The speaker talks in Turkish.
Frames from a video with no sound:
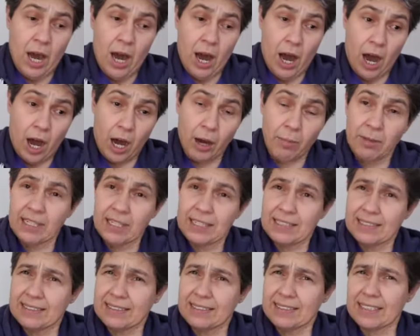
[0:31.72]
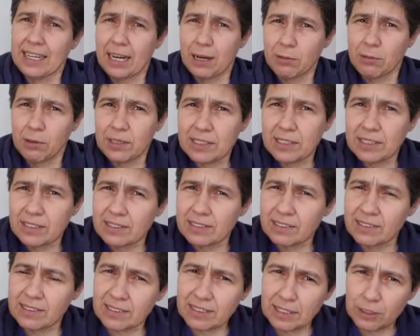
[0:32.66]
abileriniz,
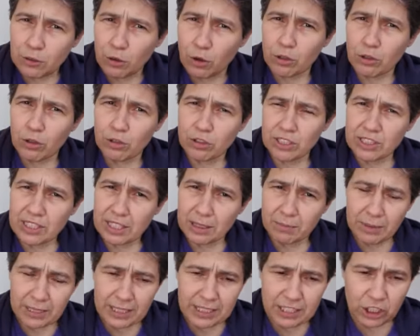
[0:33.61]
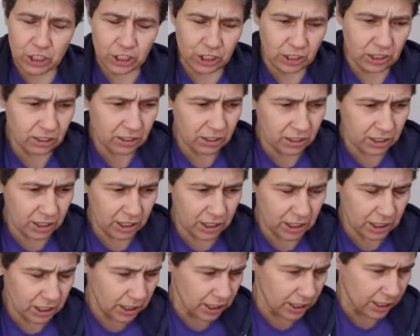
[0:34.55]
ablalarınız size yol göstermek için,
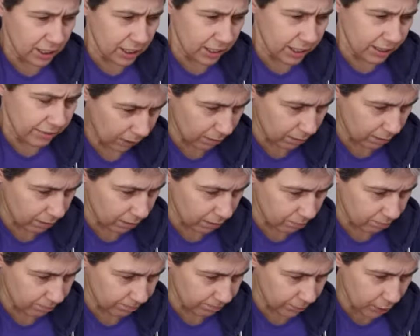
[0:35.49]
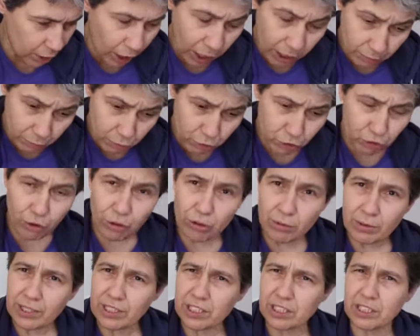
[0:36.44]
işte yardımcı
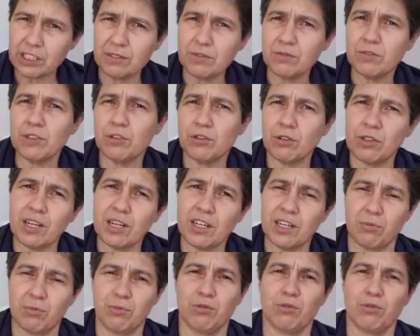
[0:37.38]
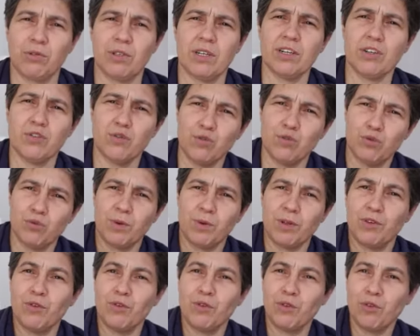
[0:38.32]
olmak için videolar yapıyorlar,
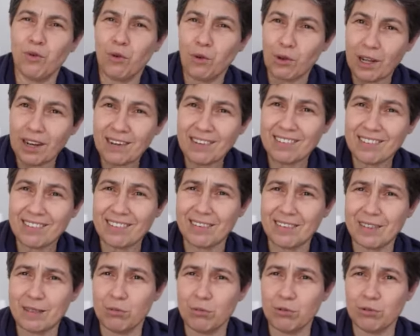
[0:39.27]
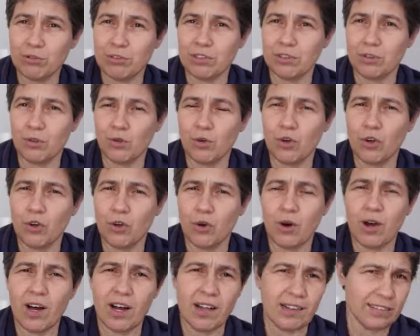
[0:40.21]
YouTube'a yüklüyorlar. Siz de bunları
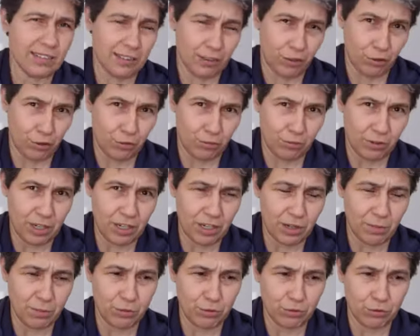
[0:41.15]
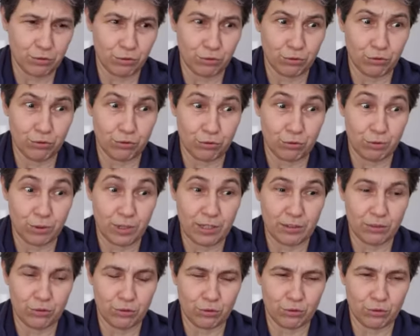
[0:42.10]
okuyor, altına yorumlar yapıyorsunuz,
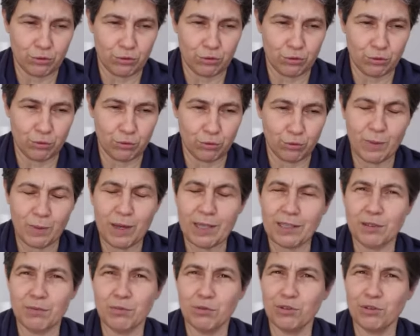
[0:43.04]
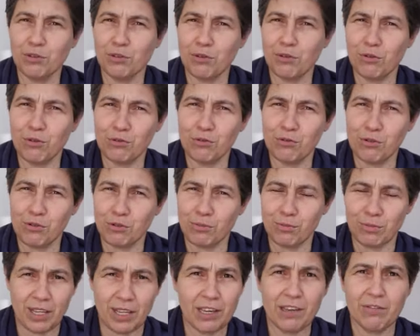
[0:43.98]
sorular soruyorsunuz. Ben bunları
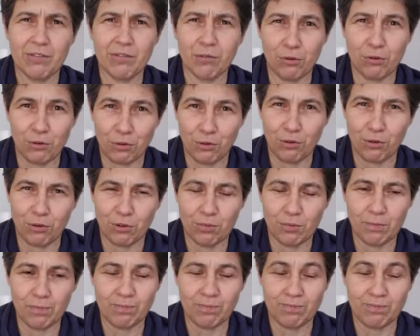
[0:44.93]
okuyorum, keyifle okuyorum.